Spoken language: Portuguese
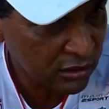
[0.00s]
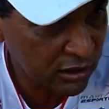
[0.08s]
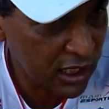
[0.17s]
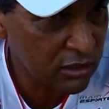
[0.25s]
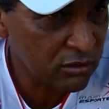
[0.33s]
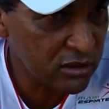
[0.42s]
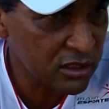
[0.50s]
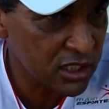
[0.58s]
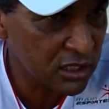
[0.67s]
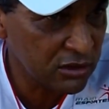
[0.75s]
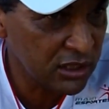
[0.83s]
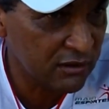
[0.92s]
tem
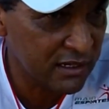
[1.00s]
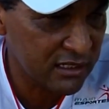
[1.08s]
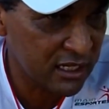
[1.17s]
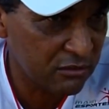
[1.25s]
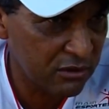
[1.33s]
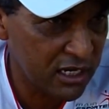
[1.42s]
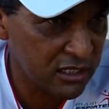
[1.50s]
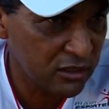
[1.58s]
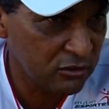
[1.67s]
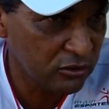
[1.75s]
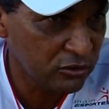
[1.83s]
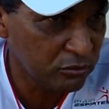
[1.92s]
condição de dar uma sequência
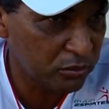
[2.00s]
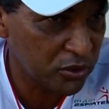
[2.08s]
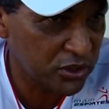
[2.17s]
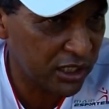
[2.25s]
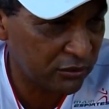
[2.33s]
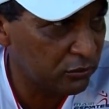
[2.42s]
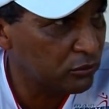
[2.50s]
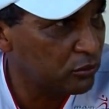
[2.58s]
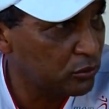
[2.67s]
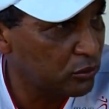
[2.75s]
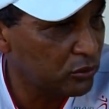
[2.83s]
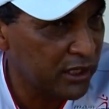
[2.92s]
num, num projeto
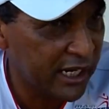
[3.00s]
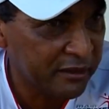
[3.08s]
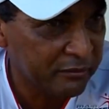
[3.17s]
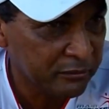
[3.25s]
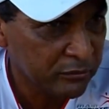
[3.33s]
futuro, né?